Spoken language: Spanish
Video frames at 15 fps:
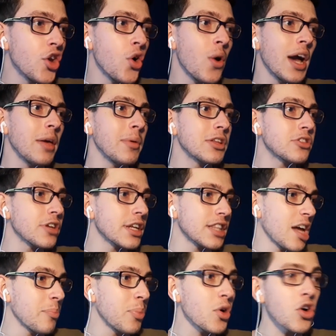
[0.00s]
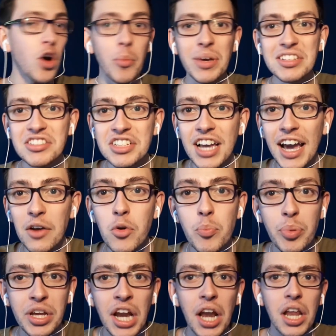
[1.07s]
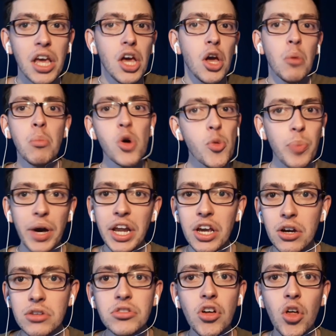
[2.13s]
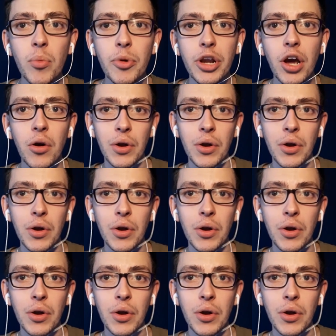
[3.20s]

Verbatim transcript: No hay victoria tampoco. Messi que un penal. Muy parejo todo por